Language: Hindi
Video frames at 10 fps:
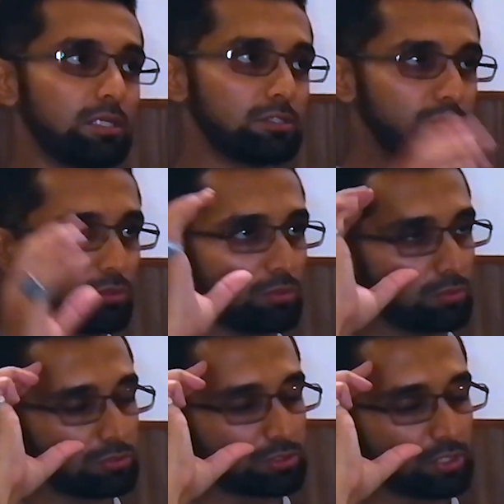इसको
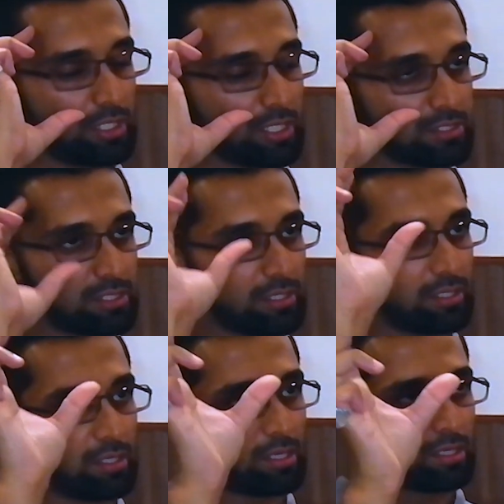उस तरीके से
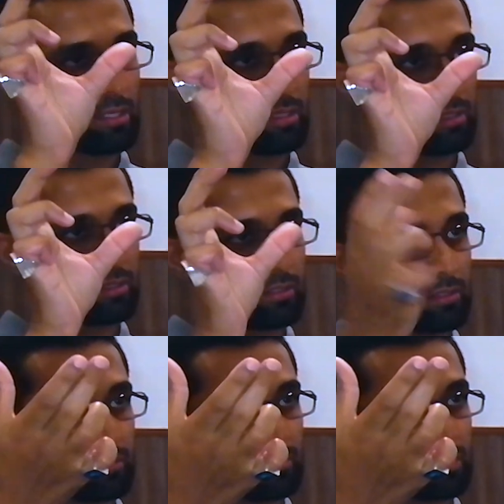
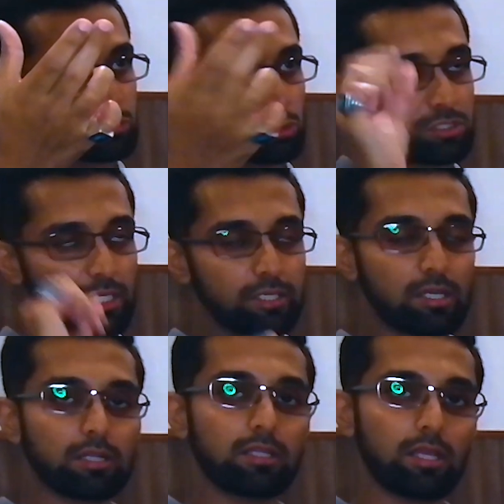एसोसिएट uh,
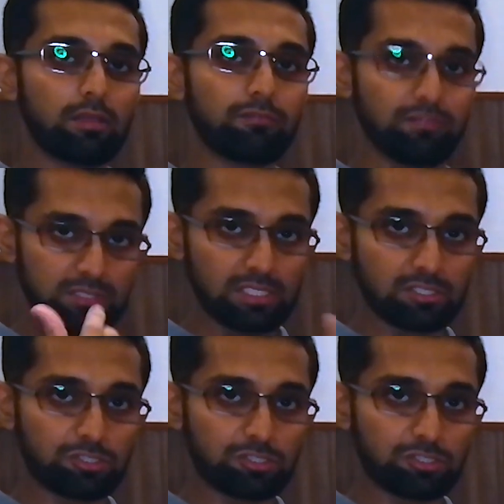कर दें फिज़िकल